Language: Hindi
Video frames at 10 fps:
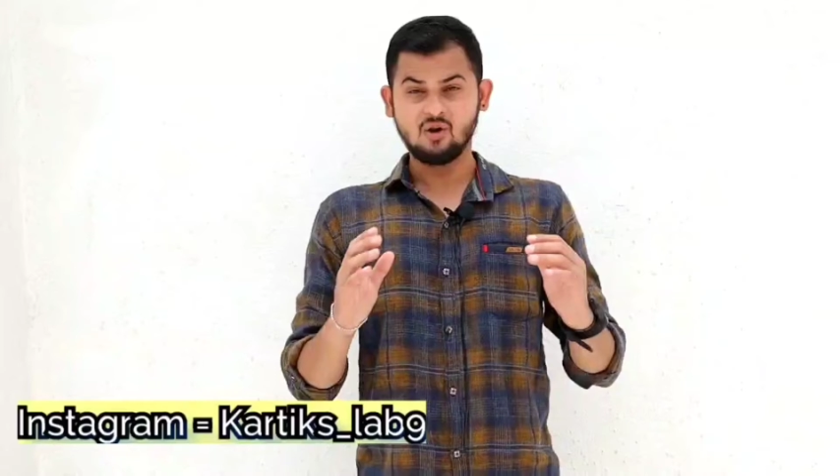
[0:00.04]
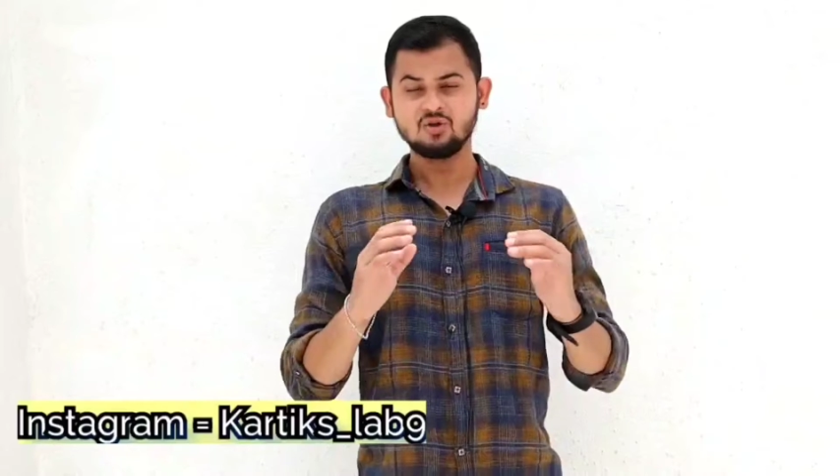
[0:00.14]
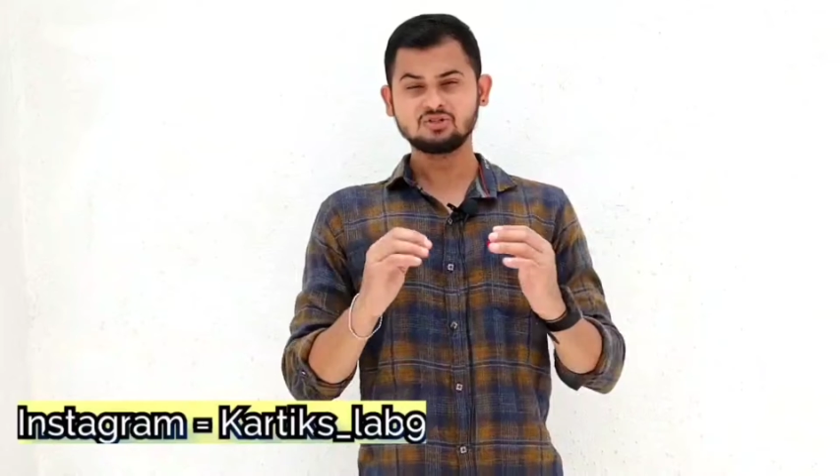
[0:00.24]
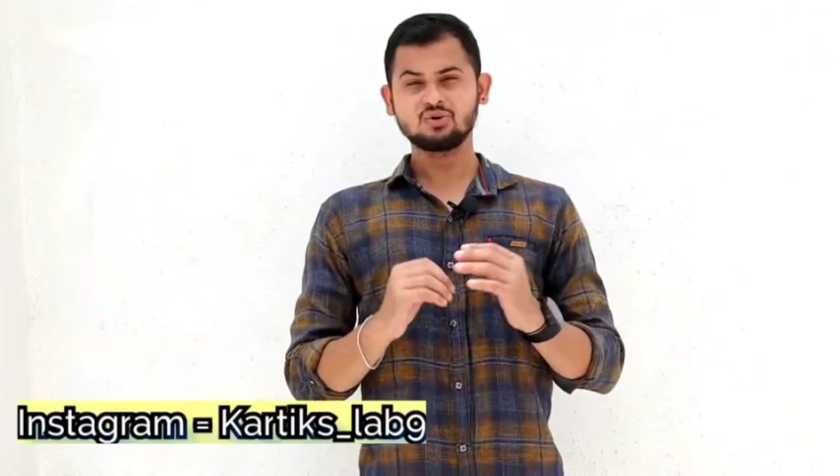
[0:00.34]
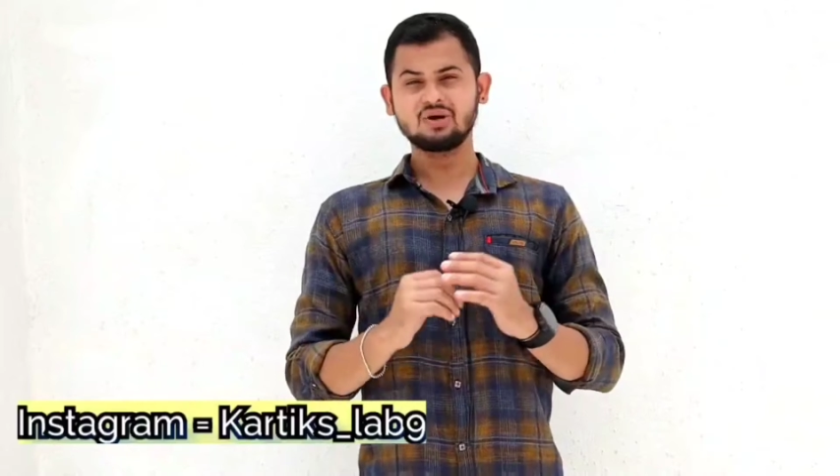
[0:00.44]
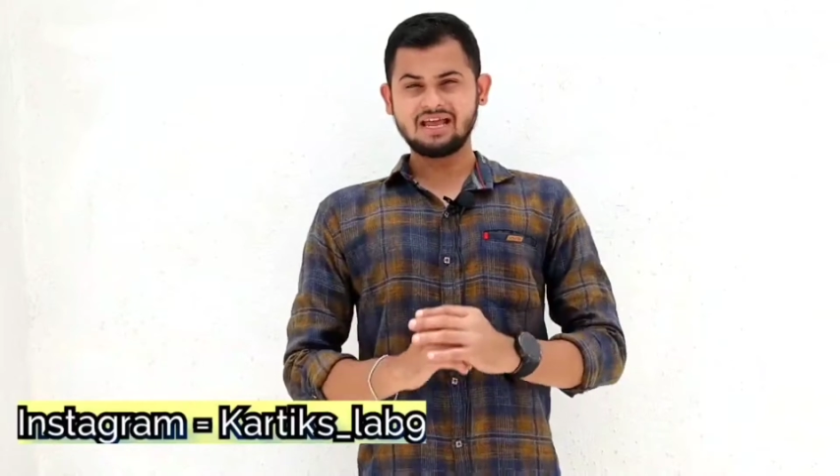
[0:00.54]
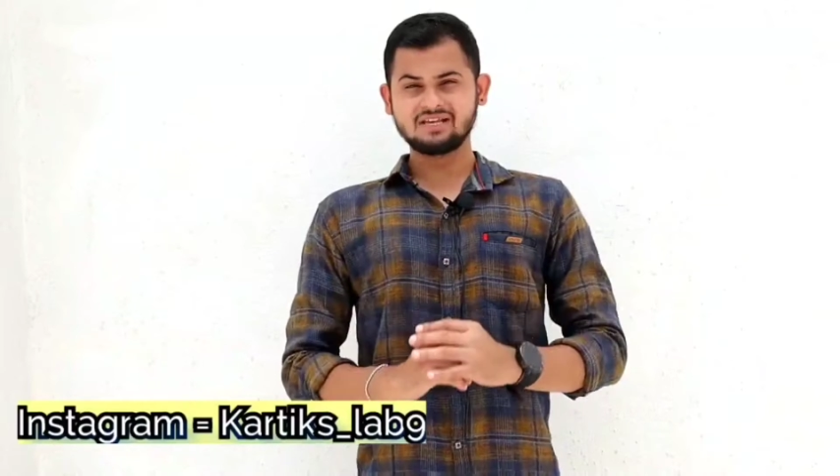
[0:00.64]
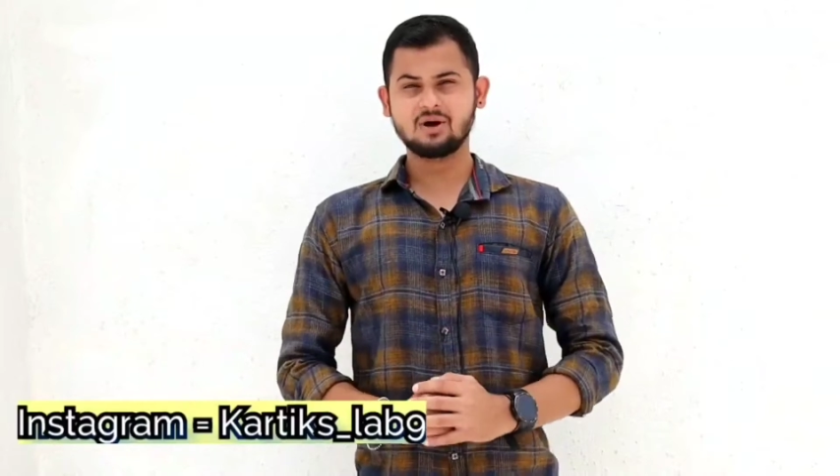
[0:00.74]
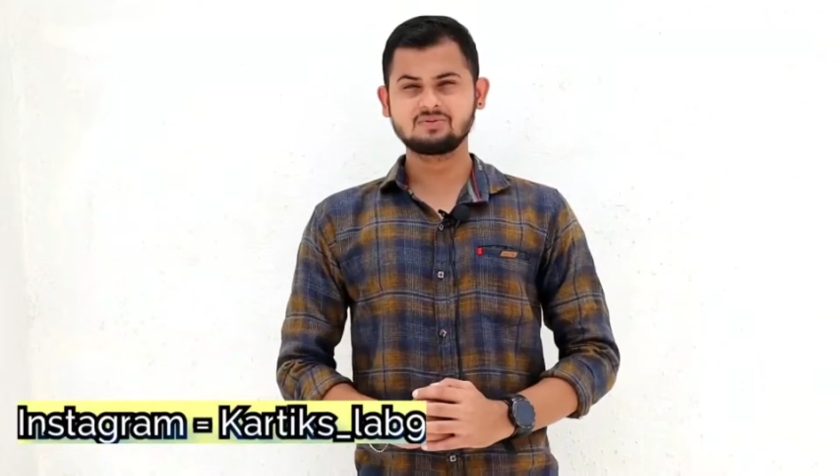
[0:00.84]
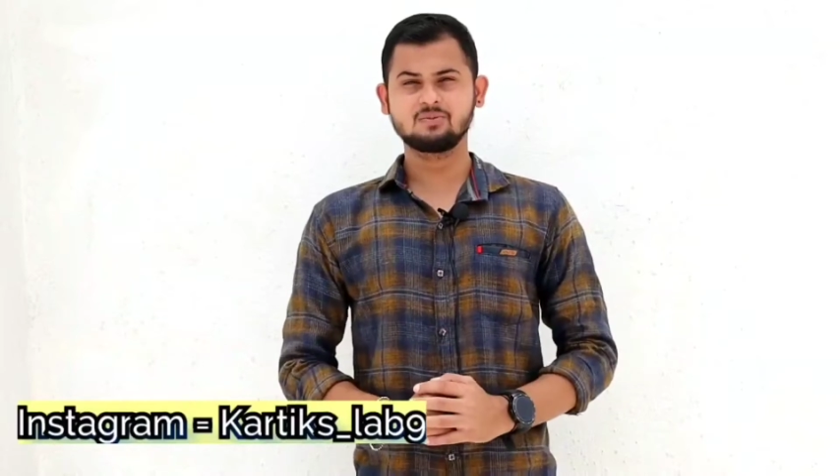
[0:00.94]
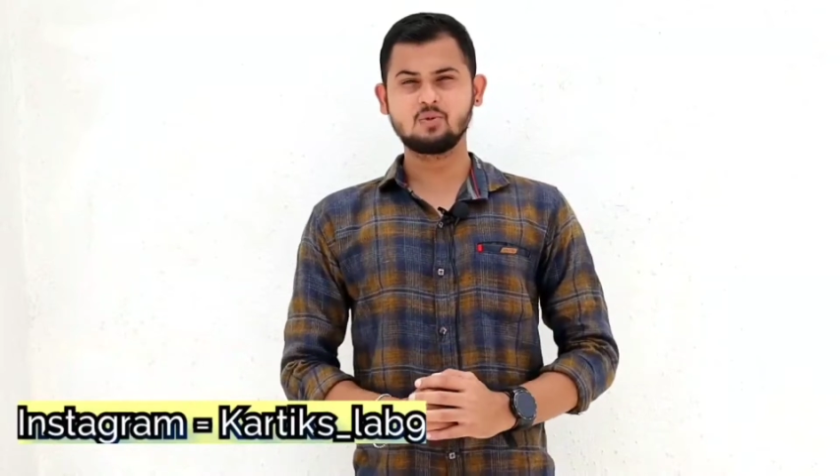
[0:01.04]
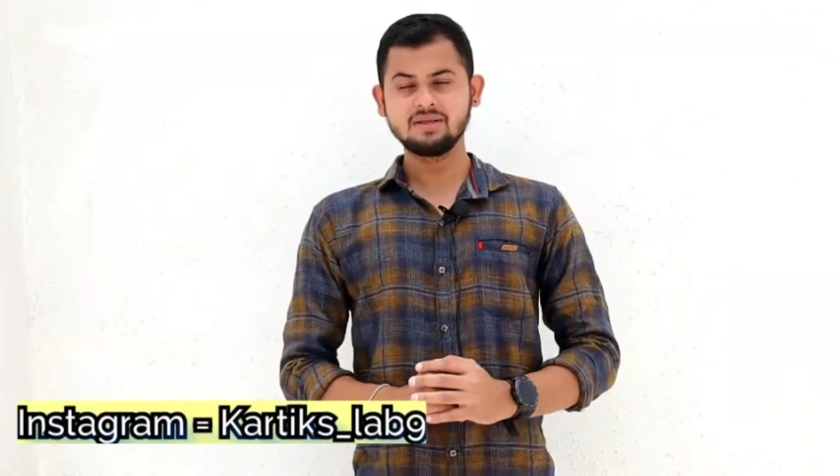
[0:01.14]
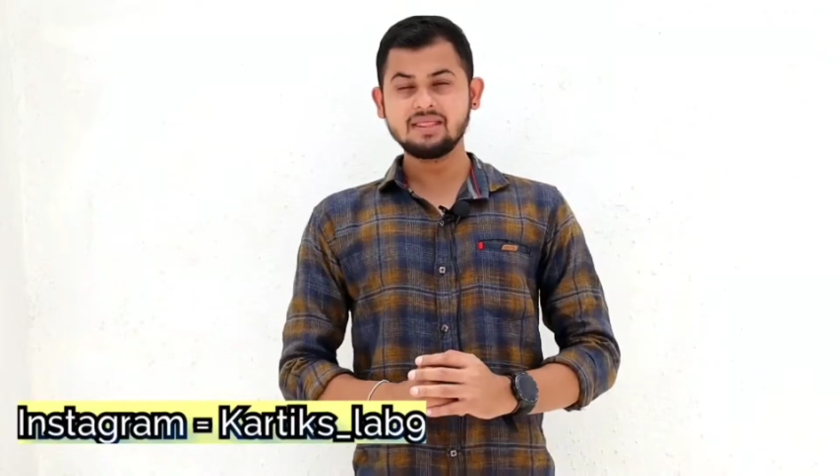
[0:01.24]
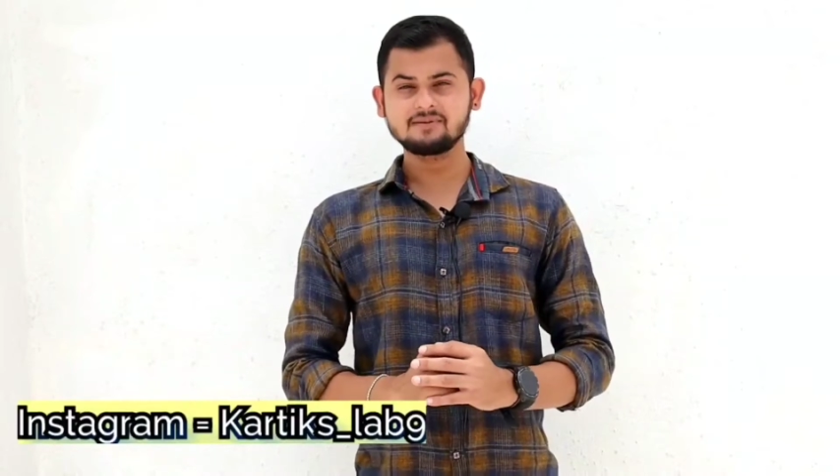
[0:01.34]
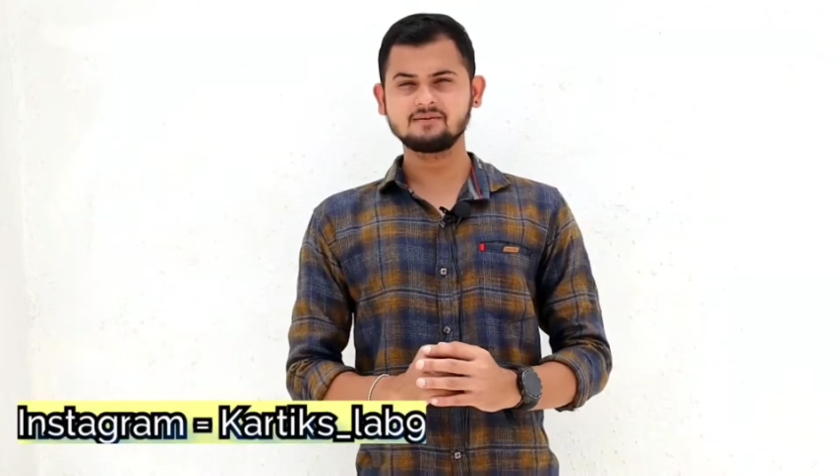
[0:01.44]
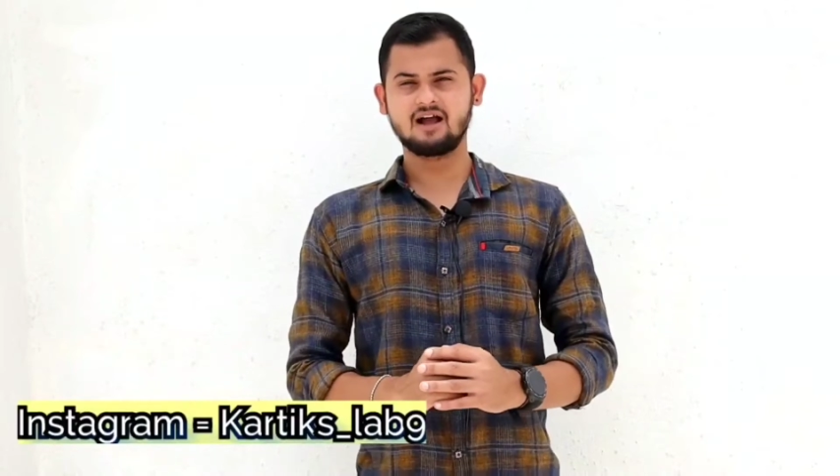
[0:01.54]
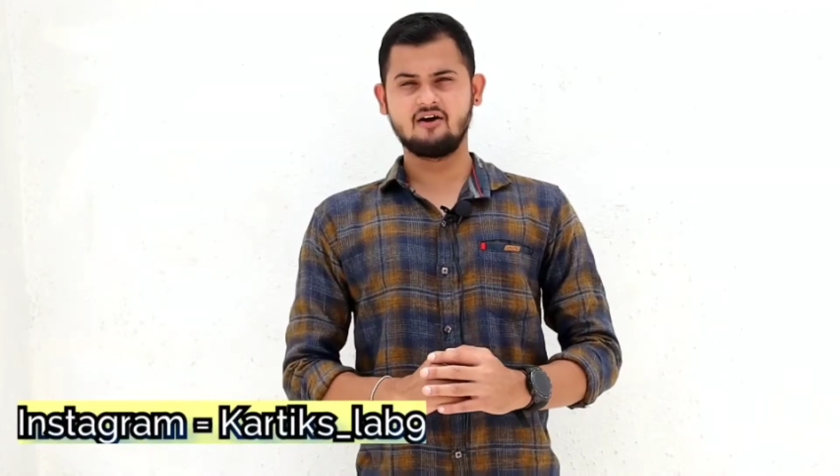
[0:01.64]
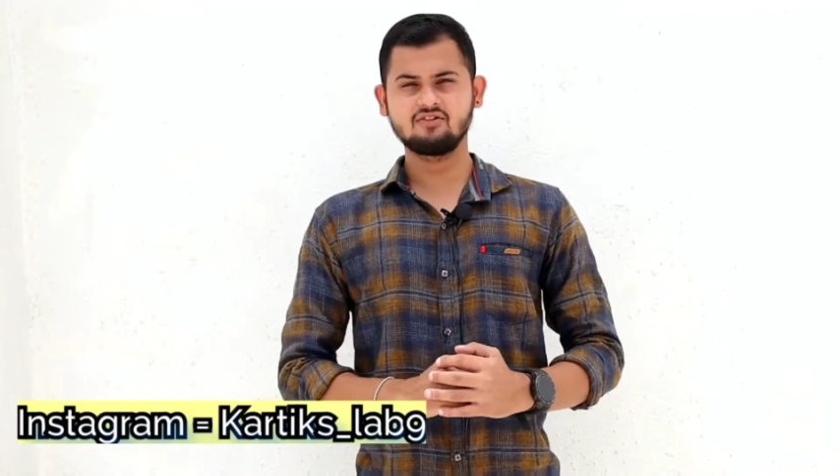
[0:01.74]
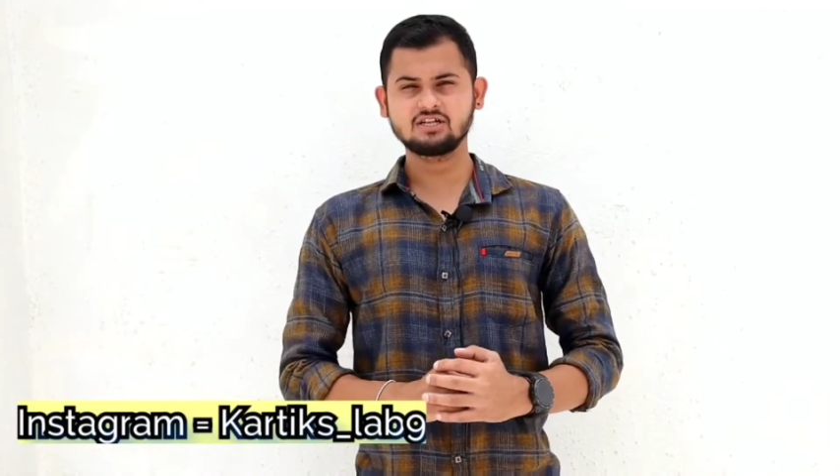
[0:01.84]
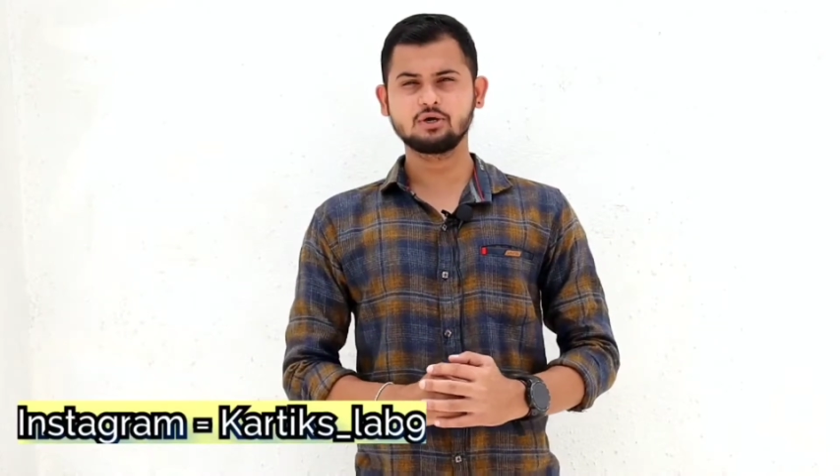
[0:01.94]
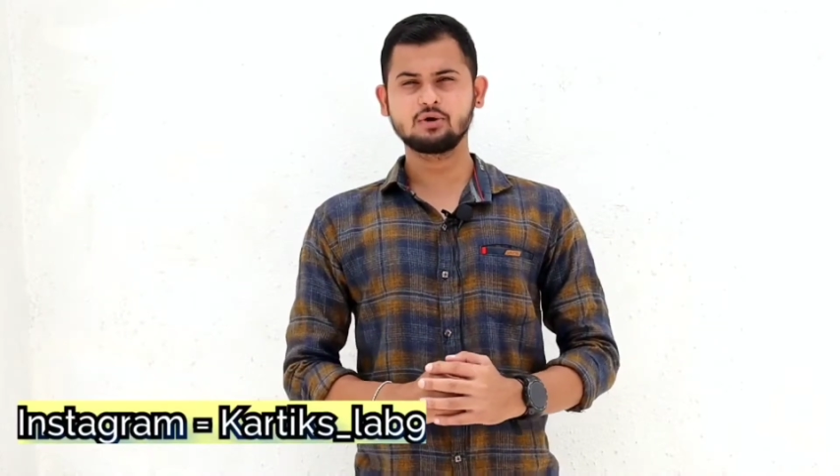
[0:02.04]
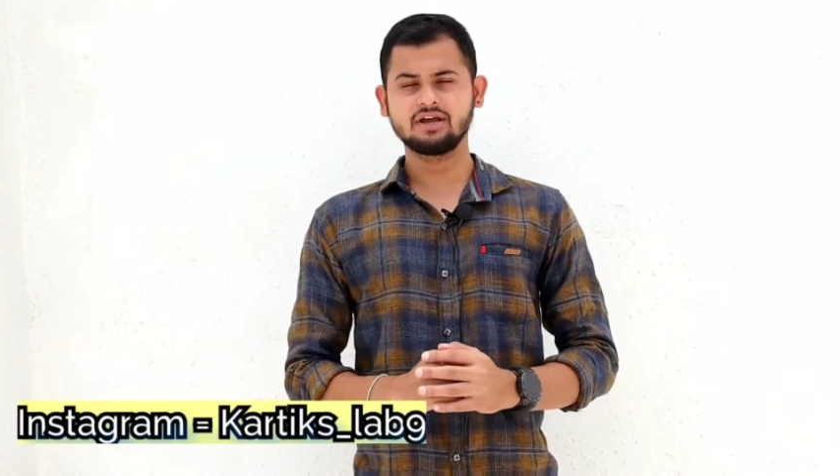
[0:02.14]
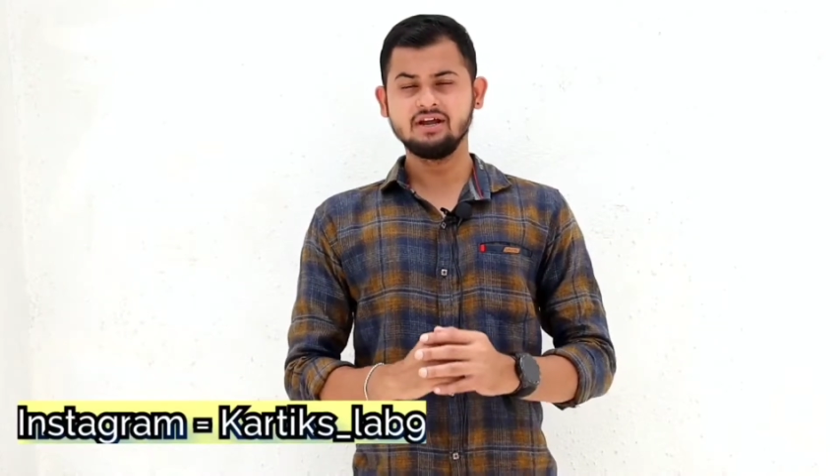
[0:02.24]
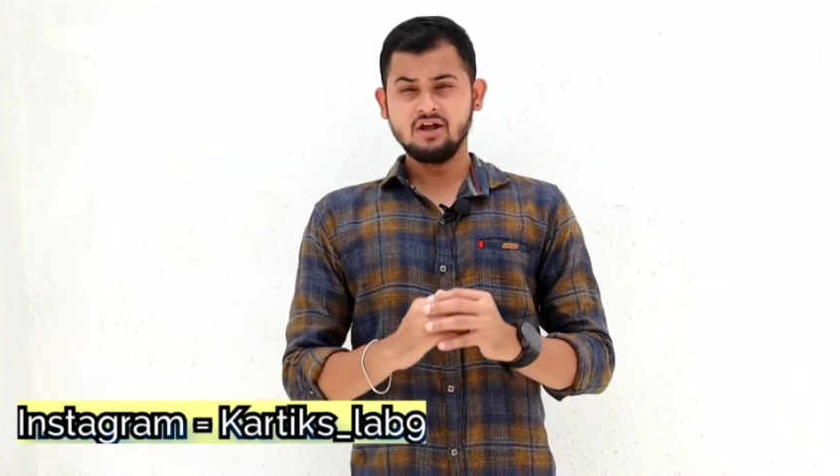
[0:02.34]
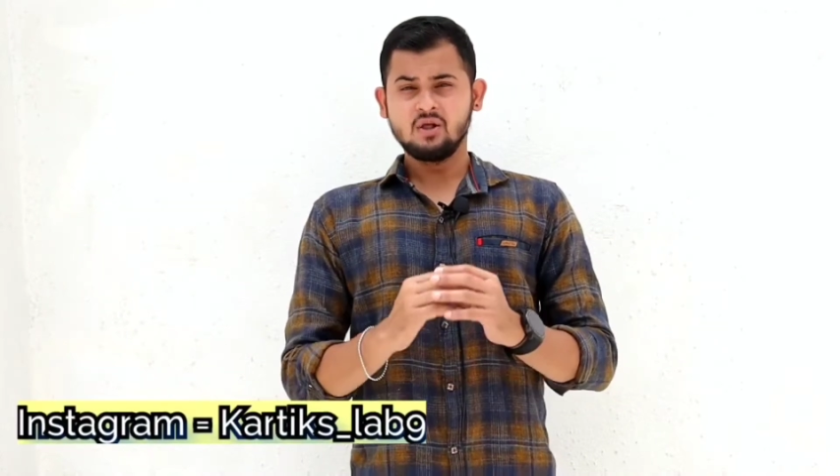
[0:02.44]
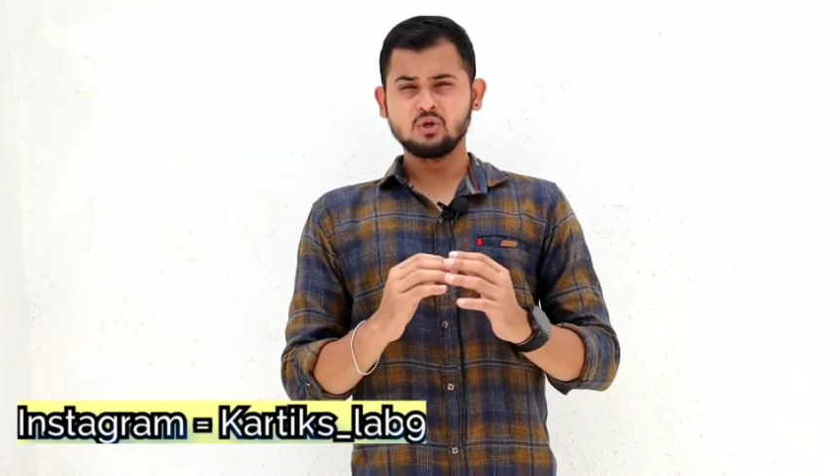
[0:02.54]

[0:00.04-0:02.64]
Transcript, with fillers: हेलो दोस्तों कैसे हो आप सब उम्मीद है आप सब काफ़ी अच्छे होंगे